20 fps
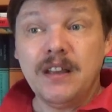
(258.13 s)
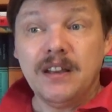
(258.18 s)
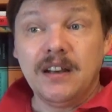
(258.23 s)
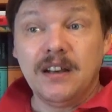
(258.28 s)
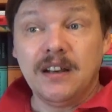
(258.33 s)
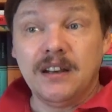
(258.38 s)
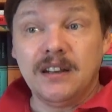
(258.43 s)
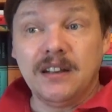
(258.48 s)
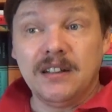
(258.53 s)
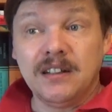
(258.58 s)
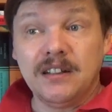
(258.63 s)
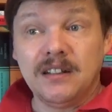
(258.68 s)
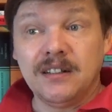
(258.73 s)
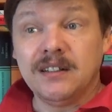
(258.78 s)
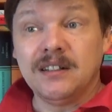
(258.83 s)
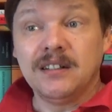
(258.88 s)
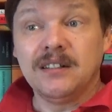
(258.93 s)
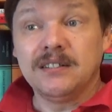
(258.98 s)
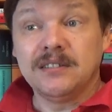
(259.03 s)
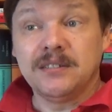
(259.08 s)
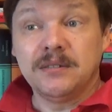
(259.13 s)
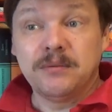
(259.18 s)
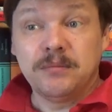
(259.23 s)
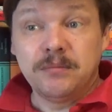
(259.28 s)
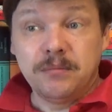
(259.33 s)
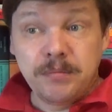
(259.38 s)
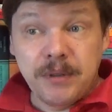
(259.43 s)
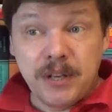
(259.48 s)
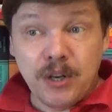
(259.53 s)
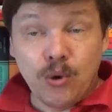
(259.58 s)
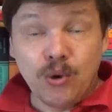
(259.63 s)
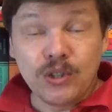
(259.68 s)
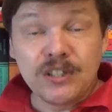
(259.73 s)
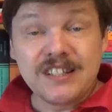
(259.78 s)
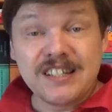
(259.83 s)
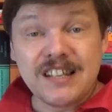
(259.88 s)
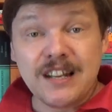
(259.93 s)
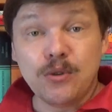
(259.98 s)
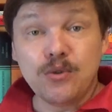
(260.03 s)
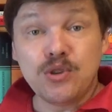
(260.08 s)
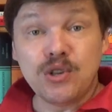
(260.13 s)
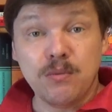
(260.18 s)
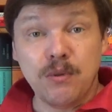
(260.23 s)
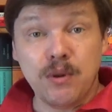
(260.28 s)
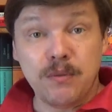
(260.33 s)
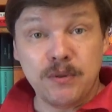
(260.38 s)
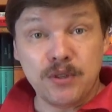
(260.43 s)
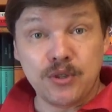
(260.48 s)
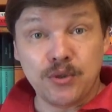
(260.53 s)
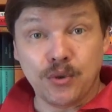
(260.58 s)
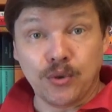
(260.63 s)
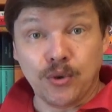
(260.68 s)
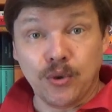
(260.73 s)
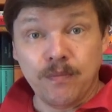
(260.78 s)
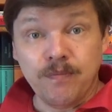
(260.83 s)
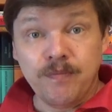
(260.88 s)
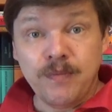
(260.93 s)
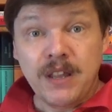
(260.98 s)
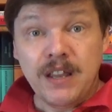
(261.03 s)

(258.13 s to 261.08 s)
э, э, переход к следующему эпизоду.